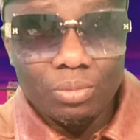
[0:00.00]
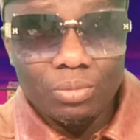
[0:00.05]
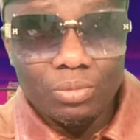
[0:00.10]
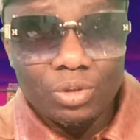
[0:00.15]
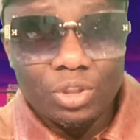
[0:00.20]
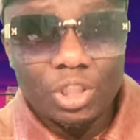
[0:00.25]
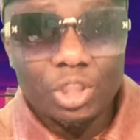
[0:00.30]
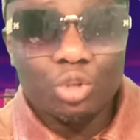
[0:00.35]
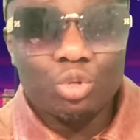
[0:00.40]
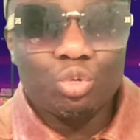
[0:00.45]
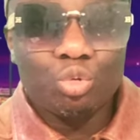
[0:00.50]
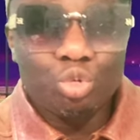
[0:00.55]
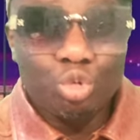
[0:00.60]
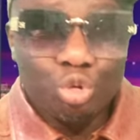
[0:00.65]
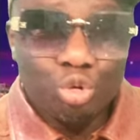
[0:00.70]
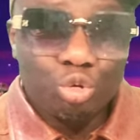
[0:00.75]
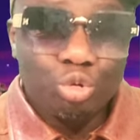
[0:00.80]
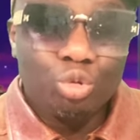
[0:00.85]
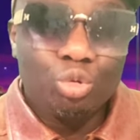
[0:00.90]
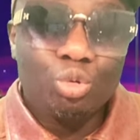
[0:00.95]
c'est
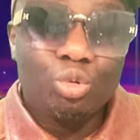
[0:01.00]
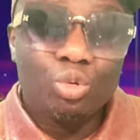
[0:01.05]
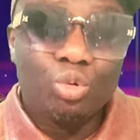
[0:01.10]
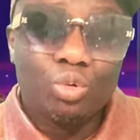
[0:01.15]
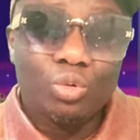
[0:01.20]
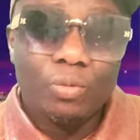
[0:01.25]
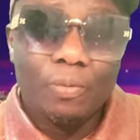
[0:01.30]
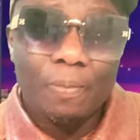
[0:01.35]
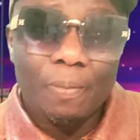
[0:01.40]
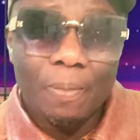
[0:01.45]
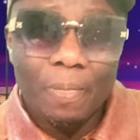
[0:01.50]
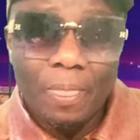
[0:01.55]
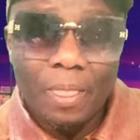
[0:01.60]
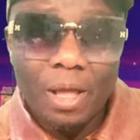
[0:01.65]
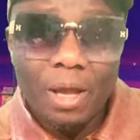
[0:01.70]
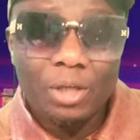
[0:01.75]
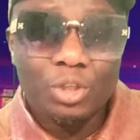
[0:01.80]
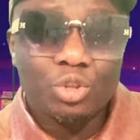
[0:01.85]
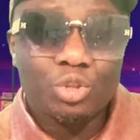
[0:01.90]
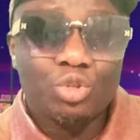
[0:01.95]
toujours
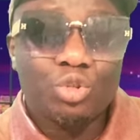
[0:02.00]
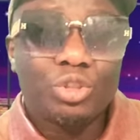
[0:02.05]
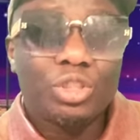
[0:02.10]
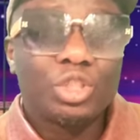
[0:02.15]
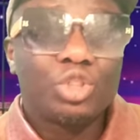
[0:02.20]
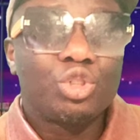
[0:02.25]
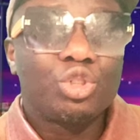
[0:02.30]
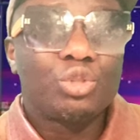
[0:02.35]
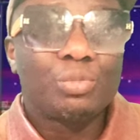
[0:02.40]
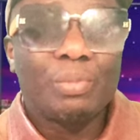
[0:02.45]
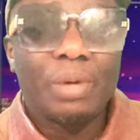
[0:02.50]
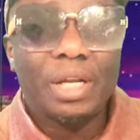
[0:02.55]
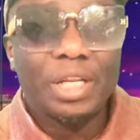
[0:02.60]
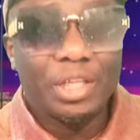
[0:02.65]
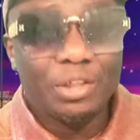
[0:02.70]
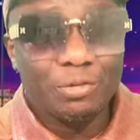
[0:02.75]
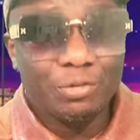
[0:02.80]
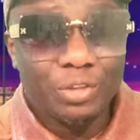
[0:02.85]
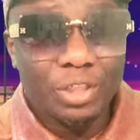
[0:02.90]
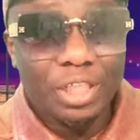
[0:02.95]
ah, ce sont des choses
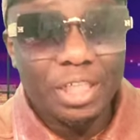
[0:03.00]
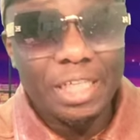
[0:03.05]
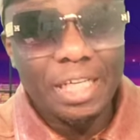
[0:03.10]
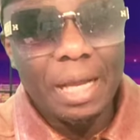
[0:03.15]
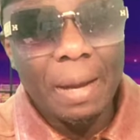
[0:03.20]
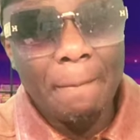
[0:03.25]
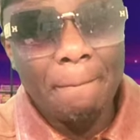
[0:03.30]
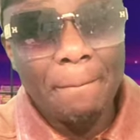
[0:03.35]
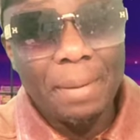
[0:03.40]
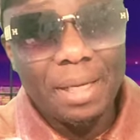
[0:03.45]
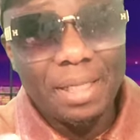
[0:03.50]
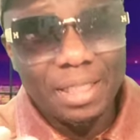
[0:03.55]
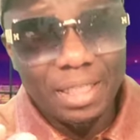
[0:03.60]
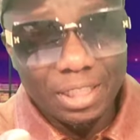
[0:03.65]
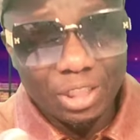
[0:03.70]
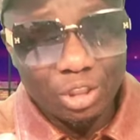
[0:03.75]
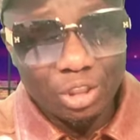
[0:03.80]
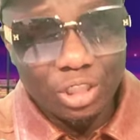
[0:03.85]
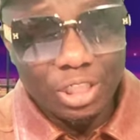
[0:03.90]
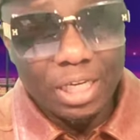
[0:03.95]
manœuvrées. Il n'y a pas de,
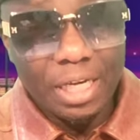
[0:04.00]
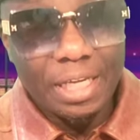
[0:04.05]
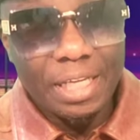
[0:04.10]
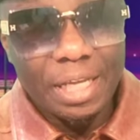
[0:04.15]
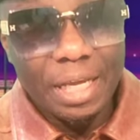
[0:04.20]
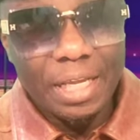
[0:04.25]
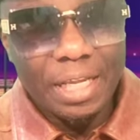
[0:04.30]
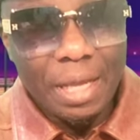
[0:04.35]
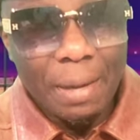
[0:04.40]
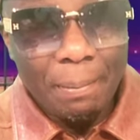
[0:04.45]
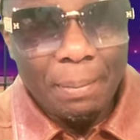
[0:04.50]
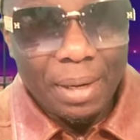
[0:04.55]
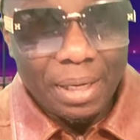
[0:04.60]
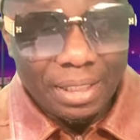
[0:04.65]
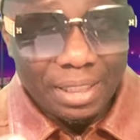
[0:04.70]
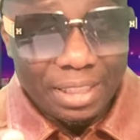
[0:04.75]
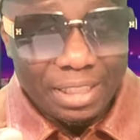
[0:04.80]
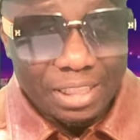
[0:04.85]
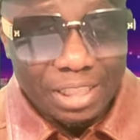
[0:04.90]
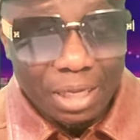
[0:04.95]
il y pas
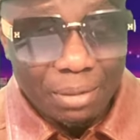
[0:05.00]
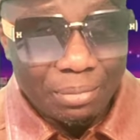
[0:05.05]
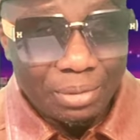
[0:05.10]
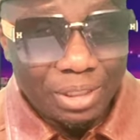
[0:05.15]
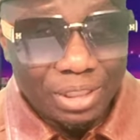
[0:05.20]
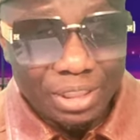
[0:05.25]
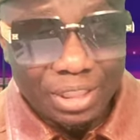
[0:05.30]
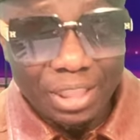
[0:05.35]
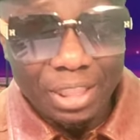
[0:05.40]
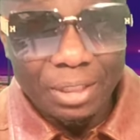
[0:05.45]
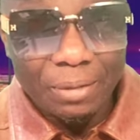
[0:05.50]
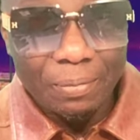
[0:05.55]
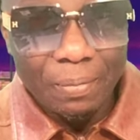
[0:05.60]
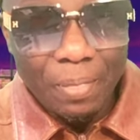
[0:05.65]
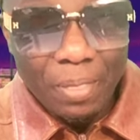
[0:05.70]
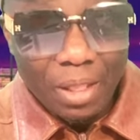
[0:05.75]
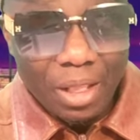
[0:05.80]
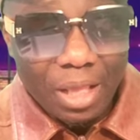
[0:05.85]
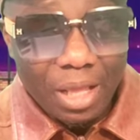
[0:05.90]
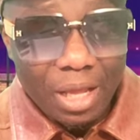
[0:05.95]
de stabilité,
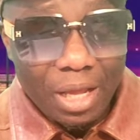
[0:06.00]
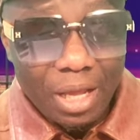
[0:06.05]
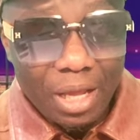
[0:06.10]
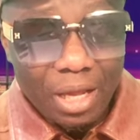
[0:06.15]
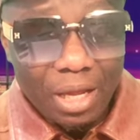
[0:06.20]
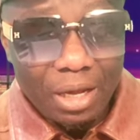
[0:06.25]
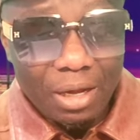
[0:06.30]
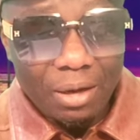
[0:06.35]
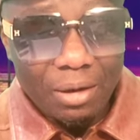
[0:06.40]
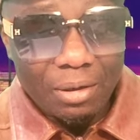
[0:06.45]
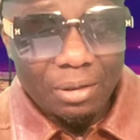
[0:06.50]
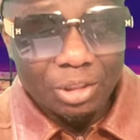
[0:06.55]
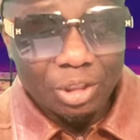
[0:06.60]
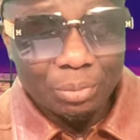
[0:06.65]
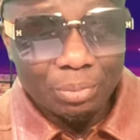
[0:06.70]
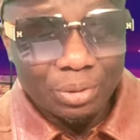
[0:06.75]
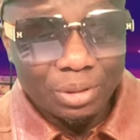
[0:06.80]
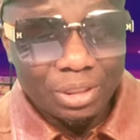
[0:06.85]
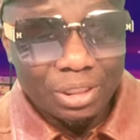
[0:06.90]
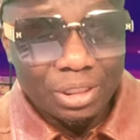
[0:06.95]
euh, je
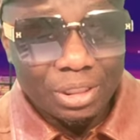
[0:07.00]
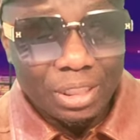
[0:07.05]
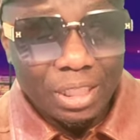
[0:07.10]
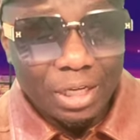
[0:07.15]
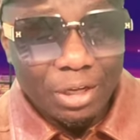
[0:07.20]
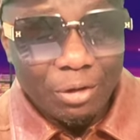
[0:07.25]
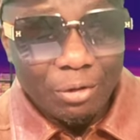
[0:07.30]
peux dire,